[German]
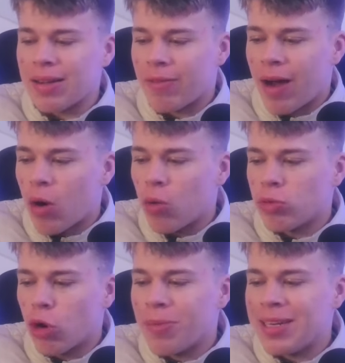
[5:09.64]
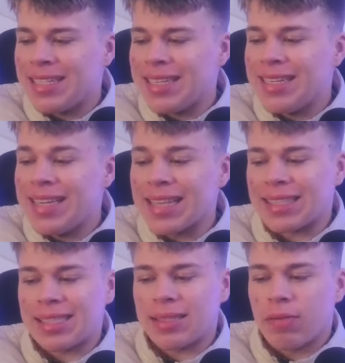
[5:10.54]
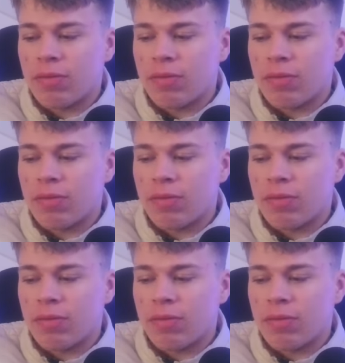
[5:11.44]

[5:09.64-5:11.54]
warum kommen die jetzt?